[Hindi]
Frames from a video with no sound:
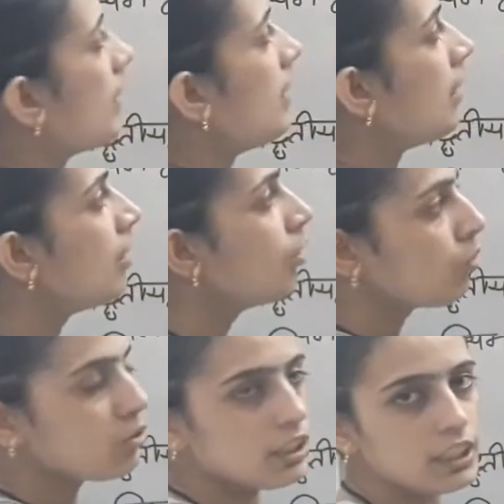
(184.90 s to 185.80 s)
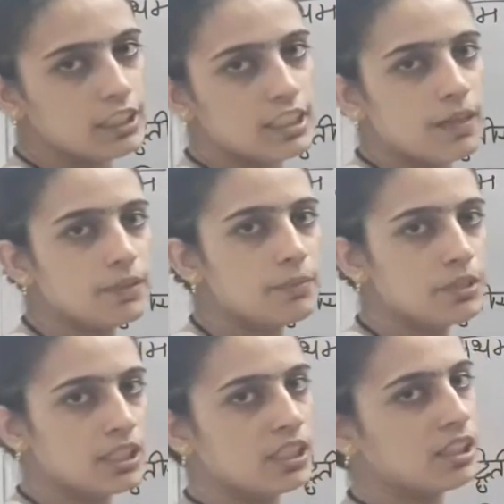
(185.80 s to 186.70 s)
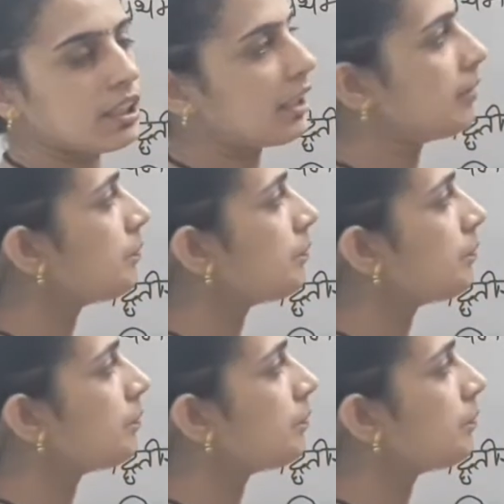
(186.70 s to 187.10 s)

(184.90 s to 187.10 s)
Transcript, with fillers: ना उसी के हिसाब से हम सीखते हैं